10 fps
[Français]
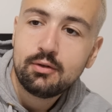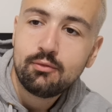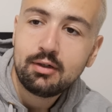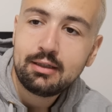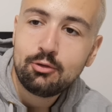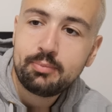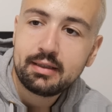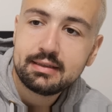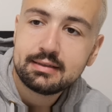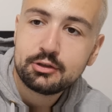Voilà le
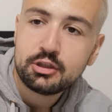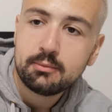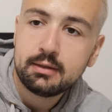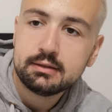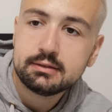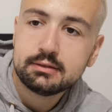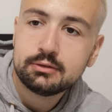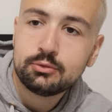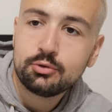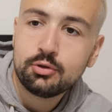Paris Saint-Germain.
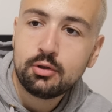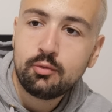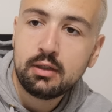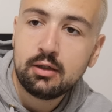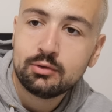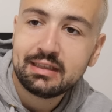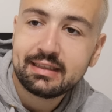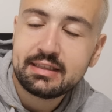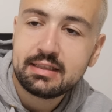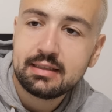Donc euh, voilà, on a
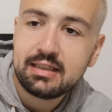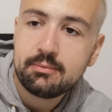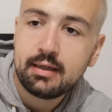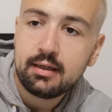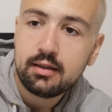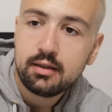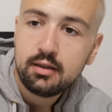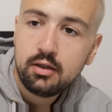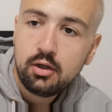critiqué Neymar,